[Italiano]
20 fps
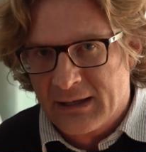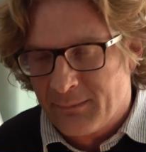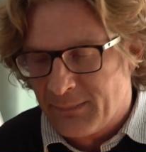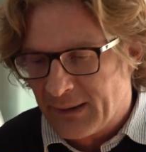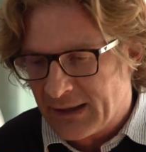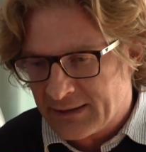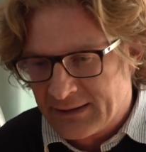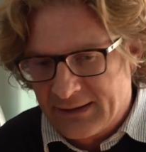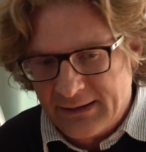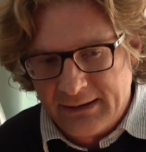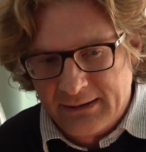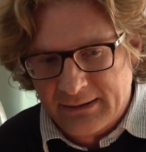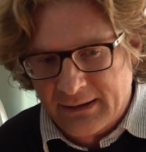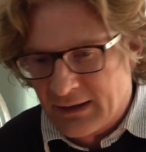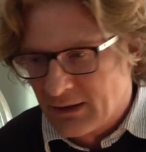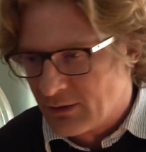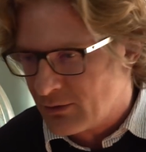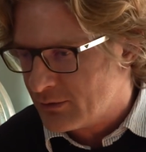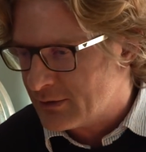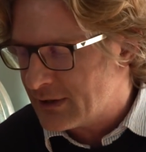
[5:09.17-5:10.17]
le
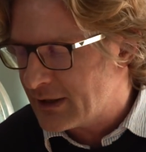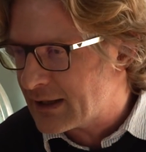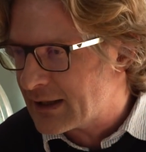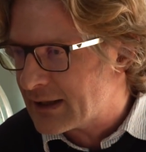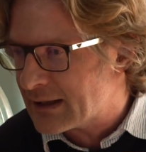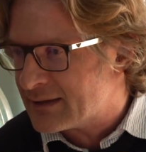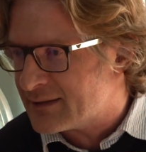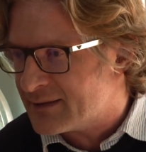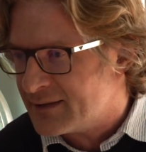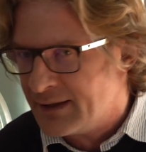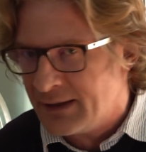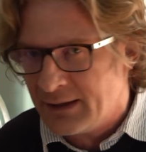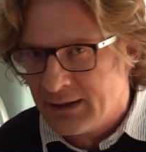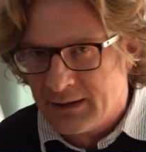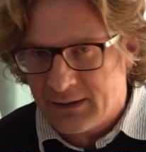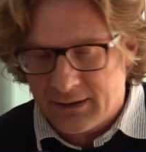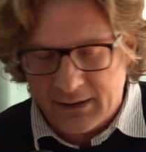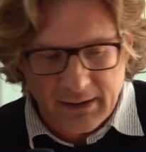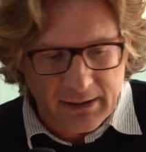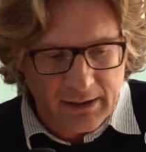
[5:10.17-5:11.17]
partite con dei
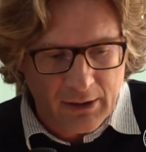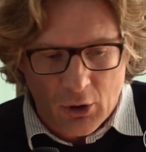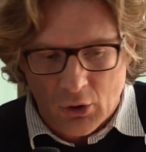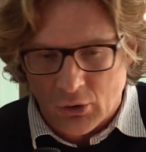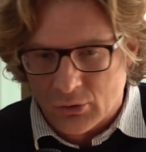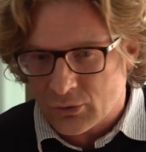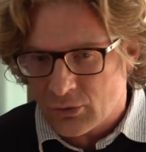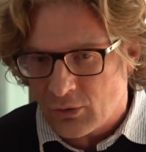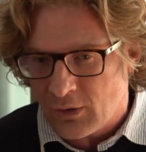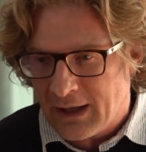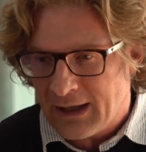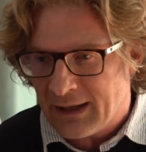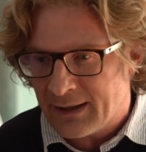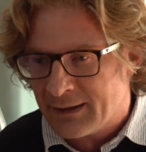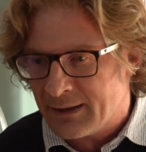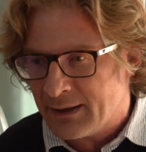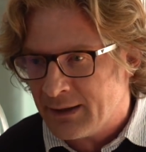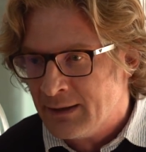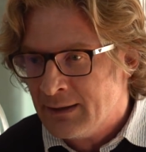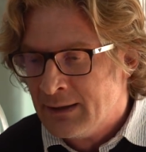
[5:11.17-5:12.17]
ragazzini di 8
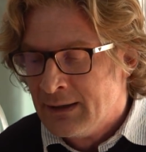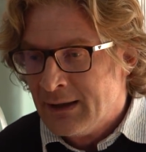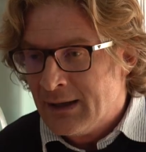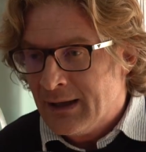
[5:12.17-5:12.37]
anni,